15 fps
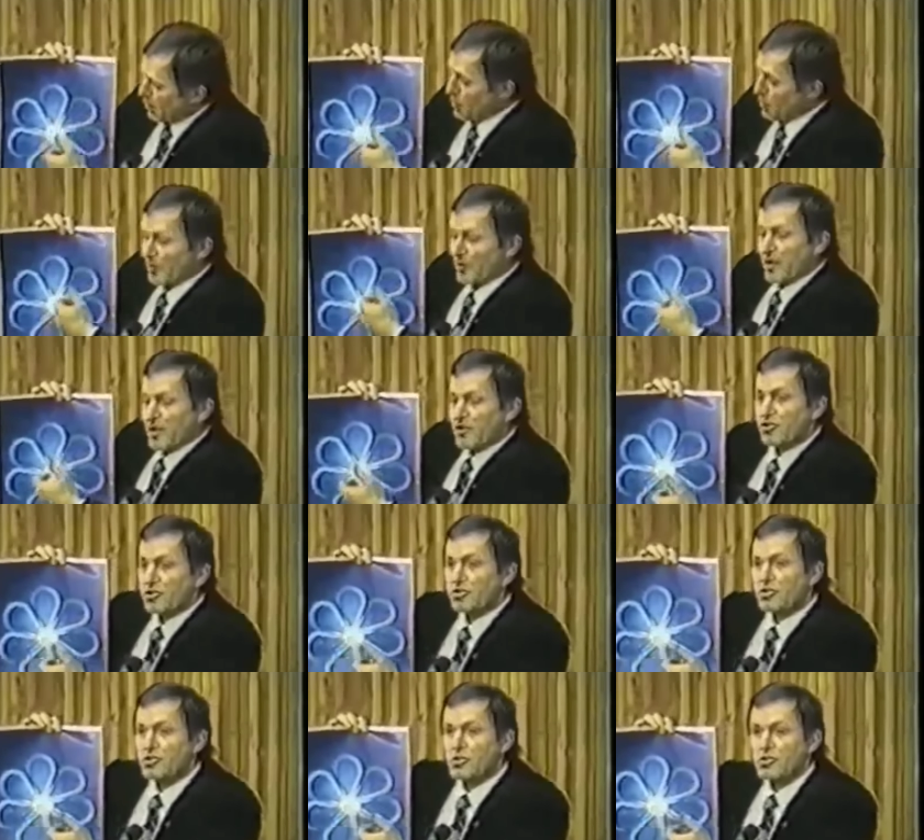И
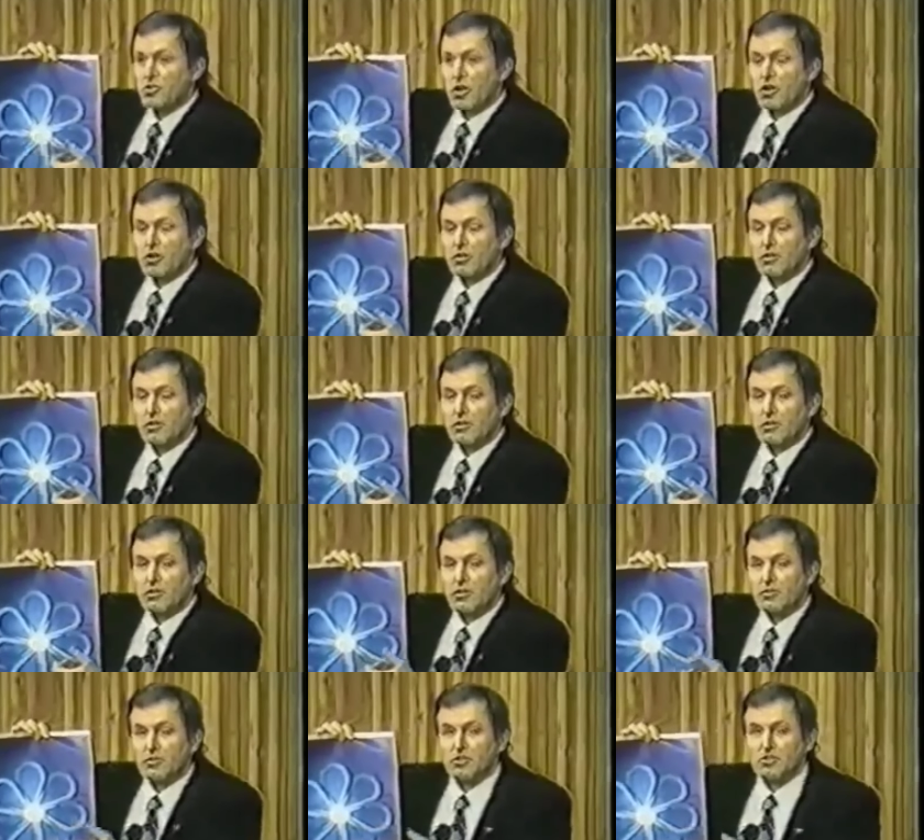управляющее ядро.
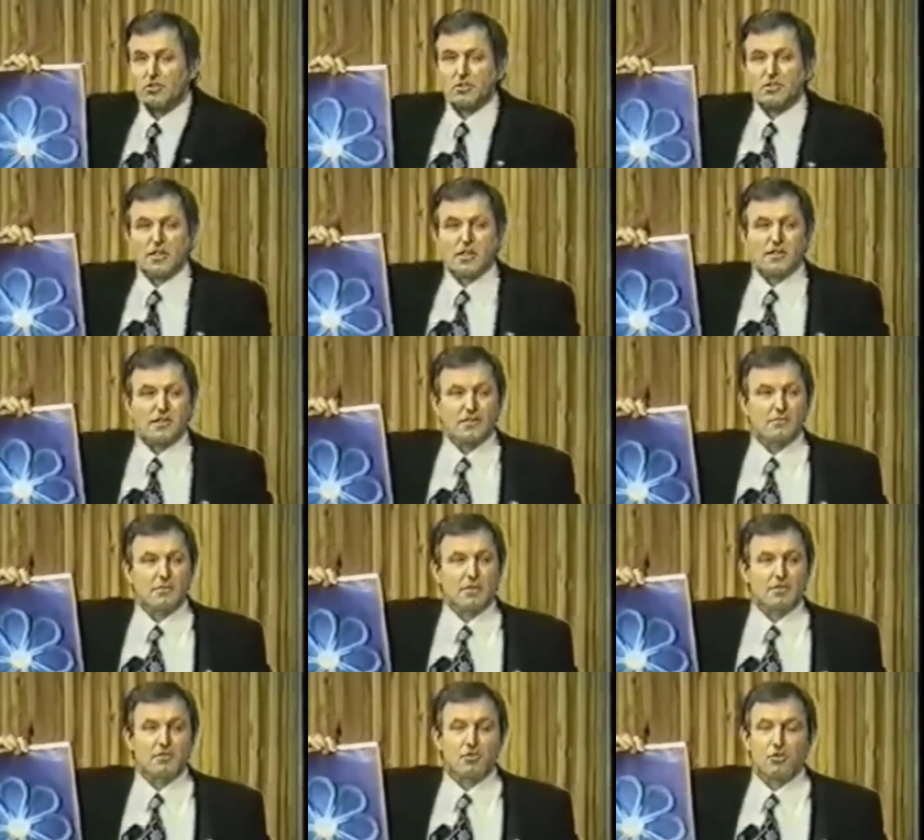Но это не
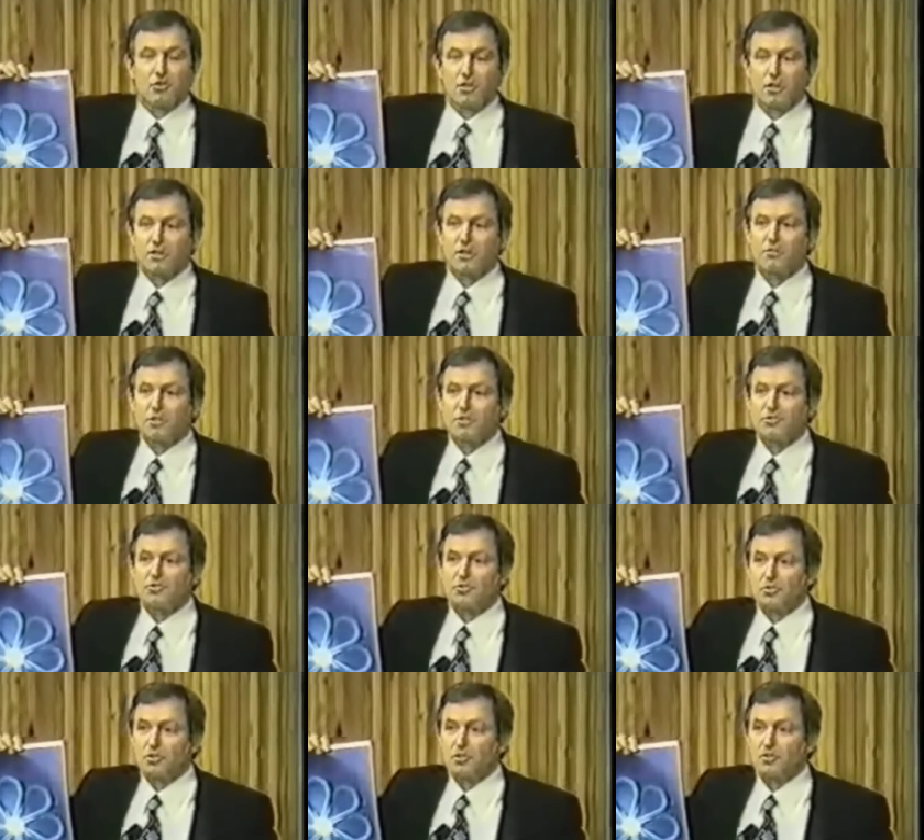дядька с бородой, как
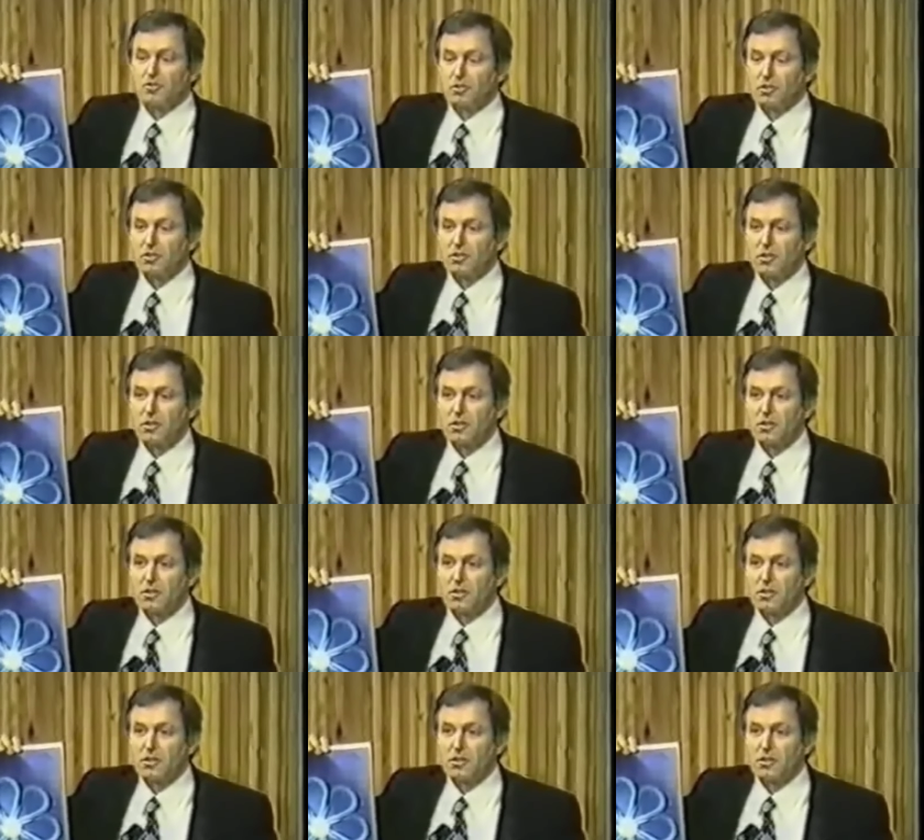нам рисуют на иконах.